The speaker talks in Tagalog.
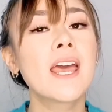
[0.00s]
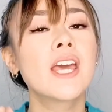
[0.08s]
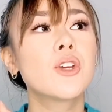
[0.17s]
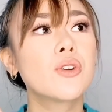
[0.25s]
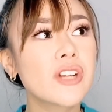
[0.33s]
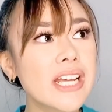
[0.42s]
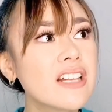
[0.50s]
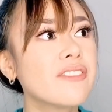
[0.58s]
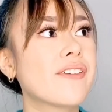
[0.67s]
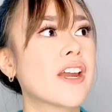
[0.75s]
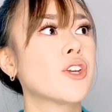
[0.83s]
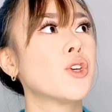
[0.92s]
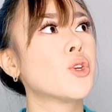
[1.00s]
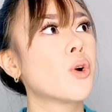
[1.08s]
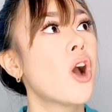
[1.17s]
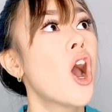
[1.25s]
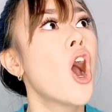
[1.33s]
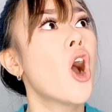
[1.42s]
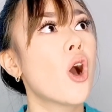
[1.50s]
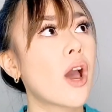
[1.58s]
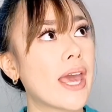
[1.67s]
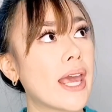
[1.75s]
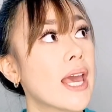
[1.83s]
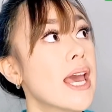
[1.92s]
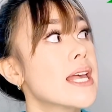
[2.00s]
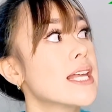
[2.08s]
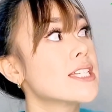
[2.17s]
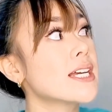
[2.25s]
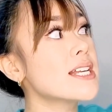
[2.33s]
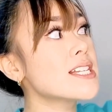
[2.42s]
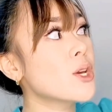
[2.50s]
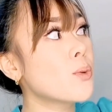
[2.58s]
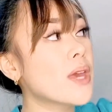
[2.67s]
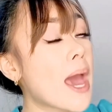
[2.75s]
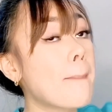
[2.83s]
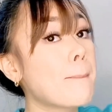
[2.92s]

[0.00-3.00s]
Yung real fear, yun yung, okay, nandiyan na si kuya,